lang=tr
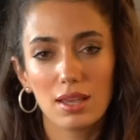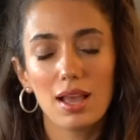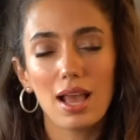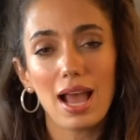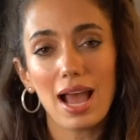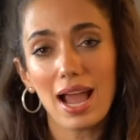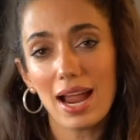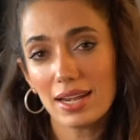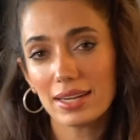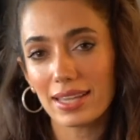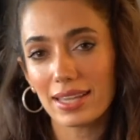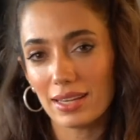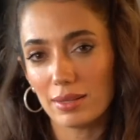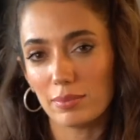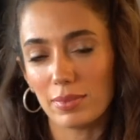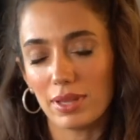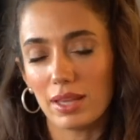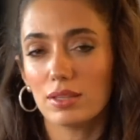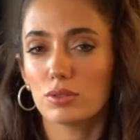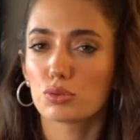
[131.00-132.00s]
Her
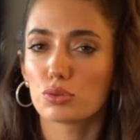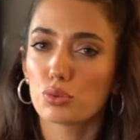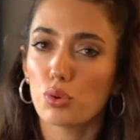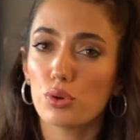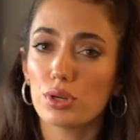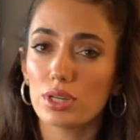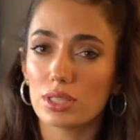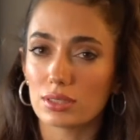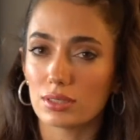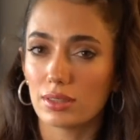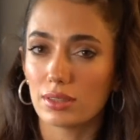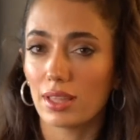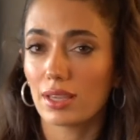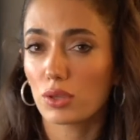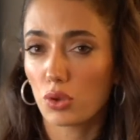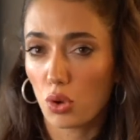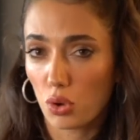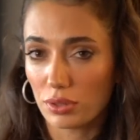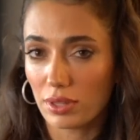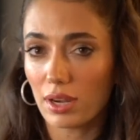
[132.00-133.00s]
kelime sonrasında
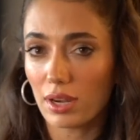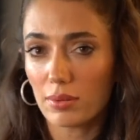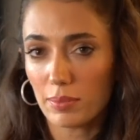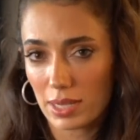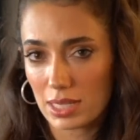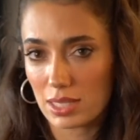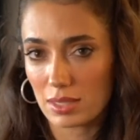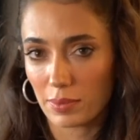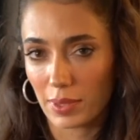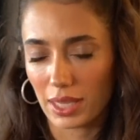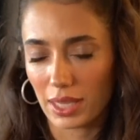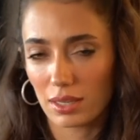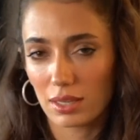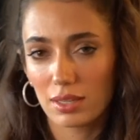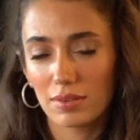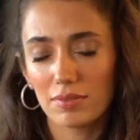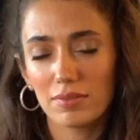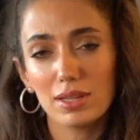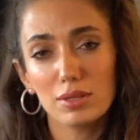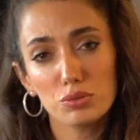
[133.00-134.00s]
göndere basmayın
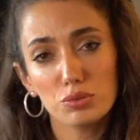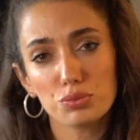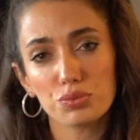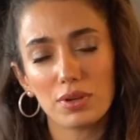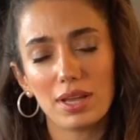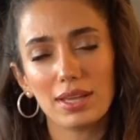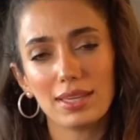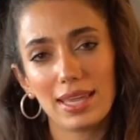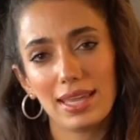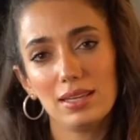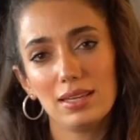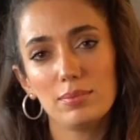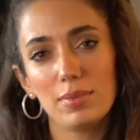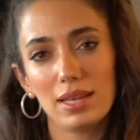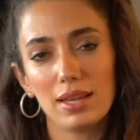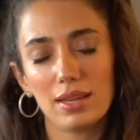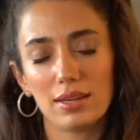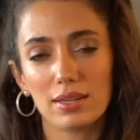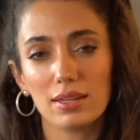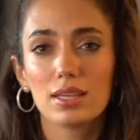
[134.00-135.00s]
ve lütfen
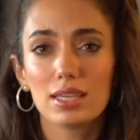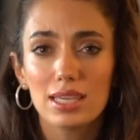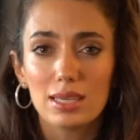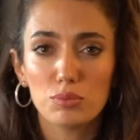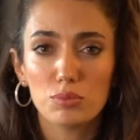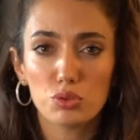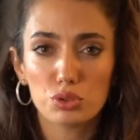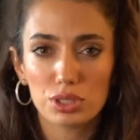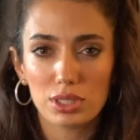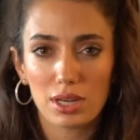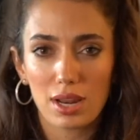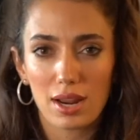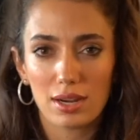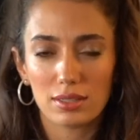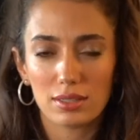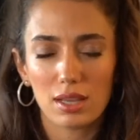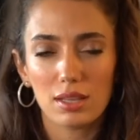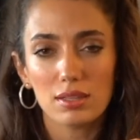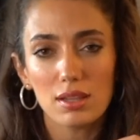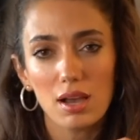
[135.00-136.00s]
kelimeleri
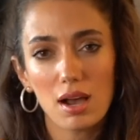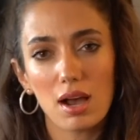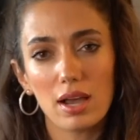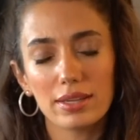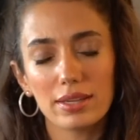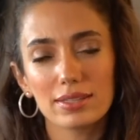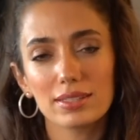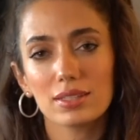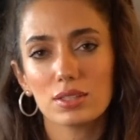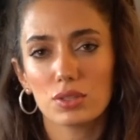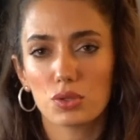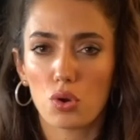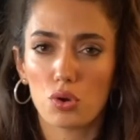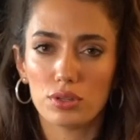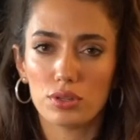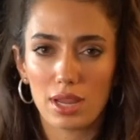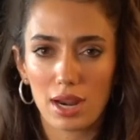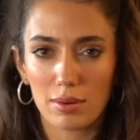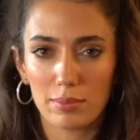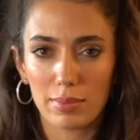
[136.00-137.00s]
emojilerden ayrı
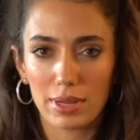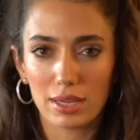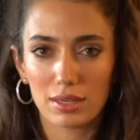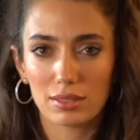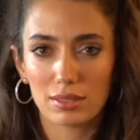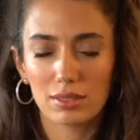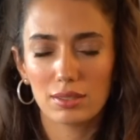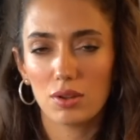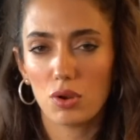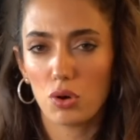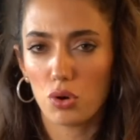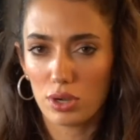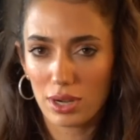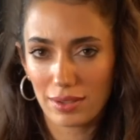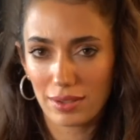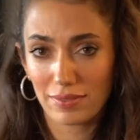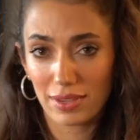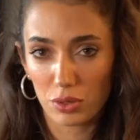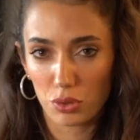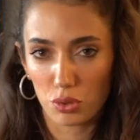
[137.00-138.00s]
göndermeyin.
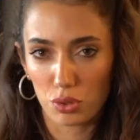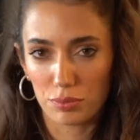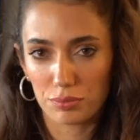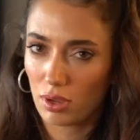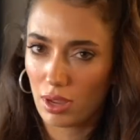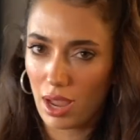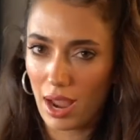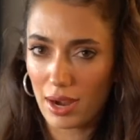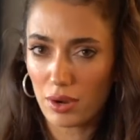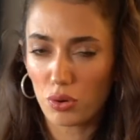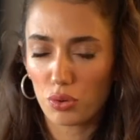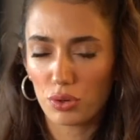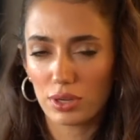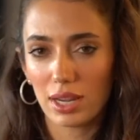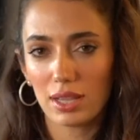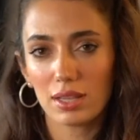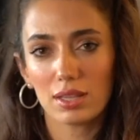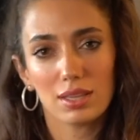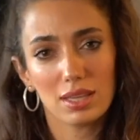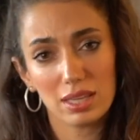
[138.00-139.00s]
Örnek veriyorum. Her
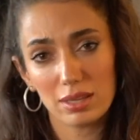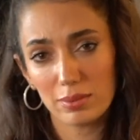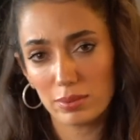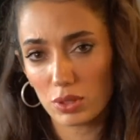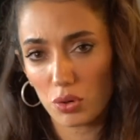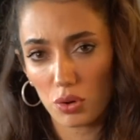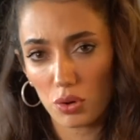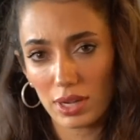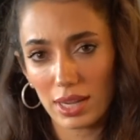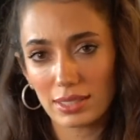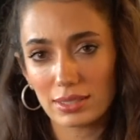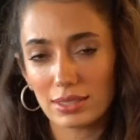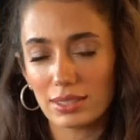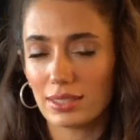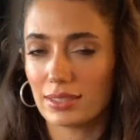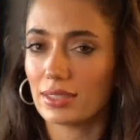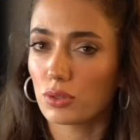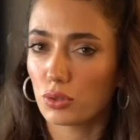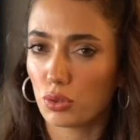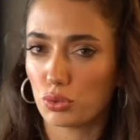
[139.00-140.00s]
örnek iyi bir örnek
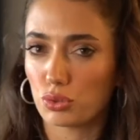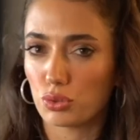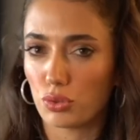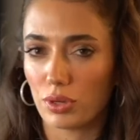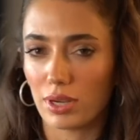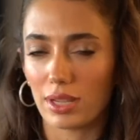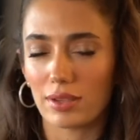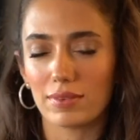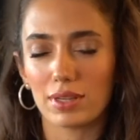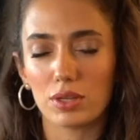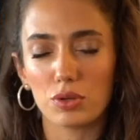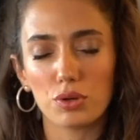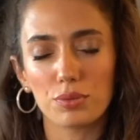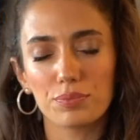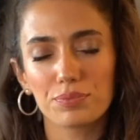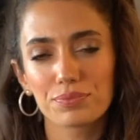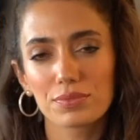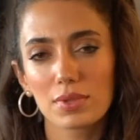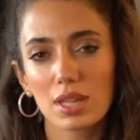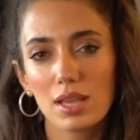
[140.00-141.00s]
değildir, kötü örnek veriyorum.
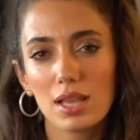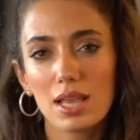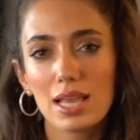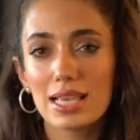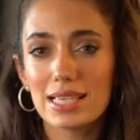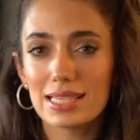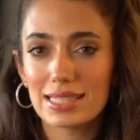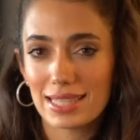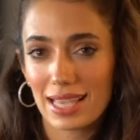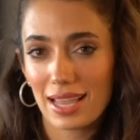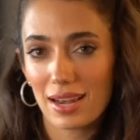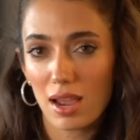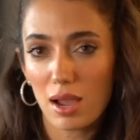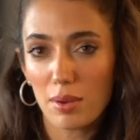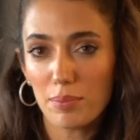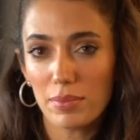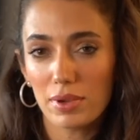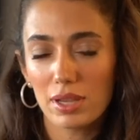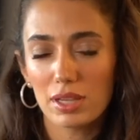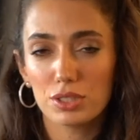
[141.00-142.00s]

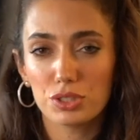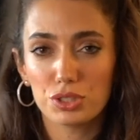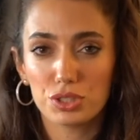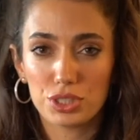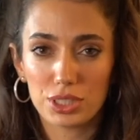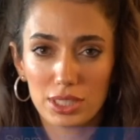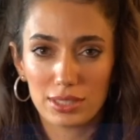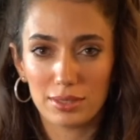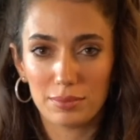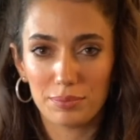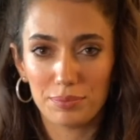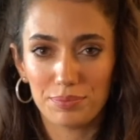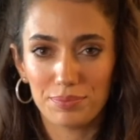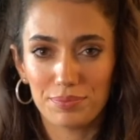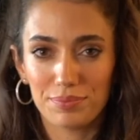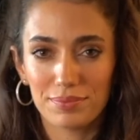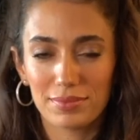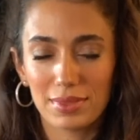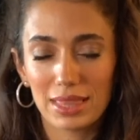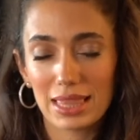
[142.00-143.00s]
Selam canım
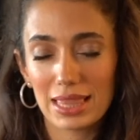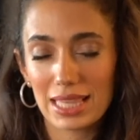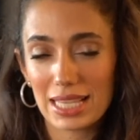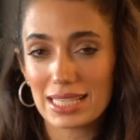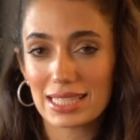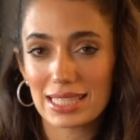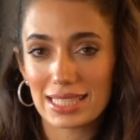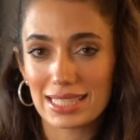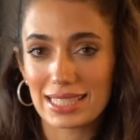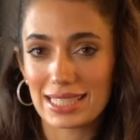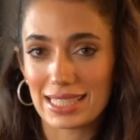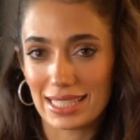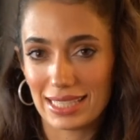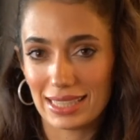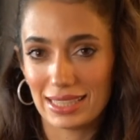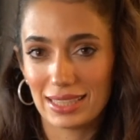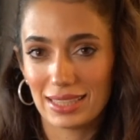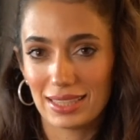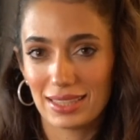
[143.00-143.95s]
nasılsın,